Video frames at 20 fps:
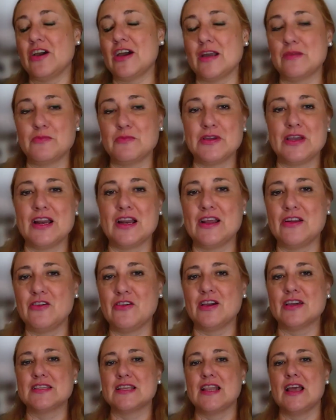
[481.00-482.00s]
dejar muy
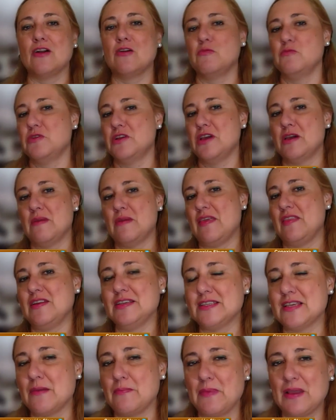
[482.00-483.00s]
claro que desde la Comunidad de
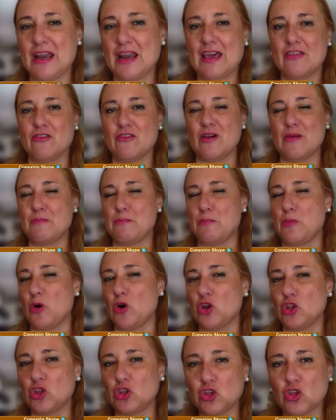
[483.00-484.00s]
Madrid se ha peleado
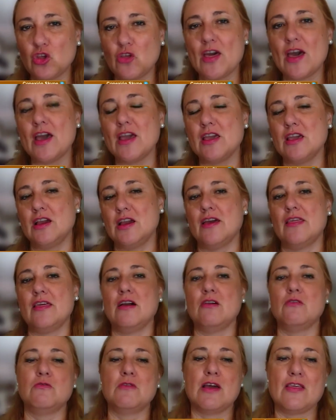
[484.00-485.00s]
por toda y
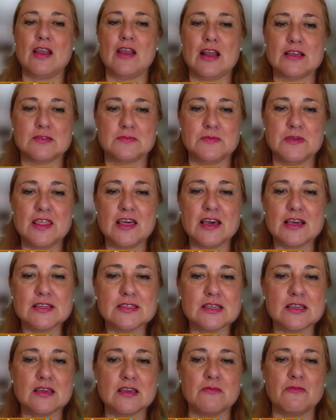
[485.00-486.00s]
cada una de las
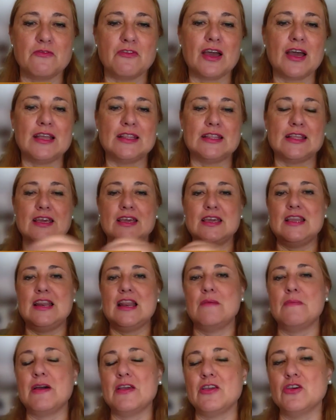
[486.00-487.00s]
vidas. Fíjate, y
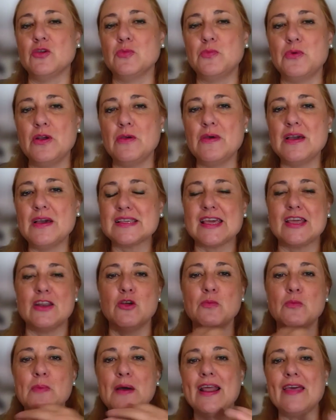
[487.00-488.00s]
la mayor prueba es que
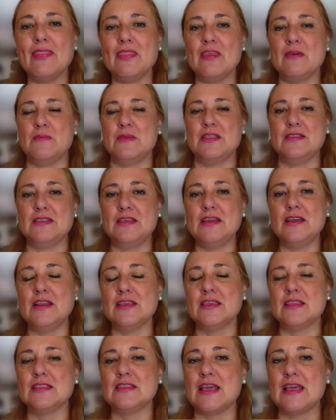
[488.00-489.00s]
no paran de
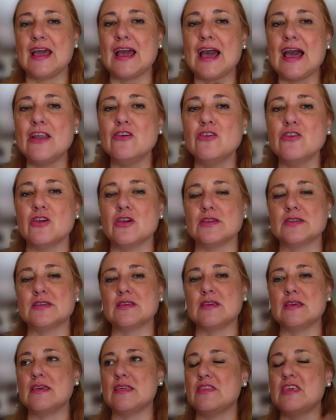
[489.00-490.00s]
mentir. Negaron
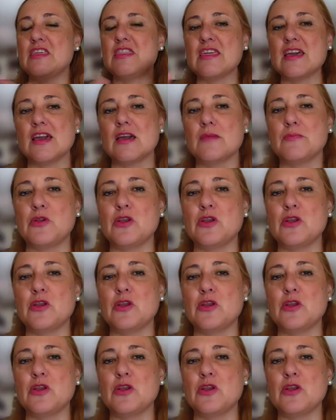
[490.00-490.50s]
que dicen que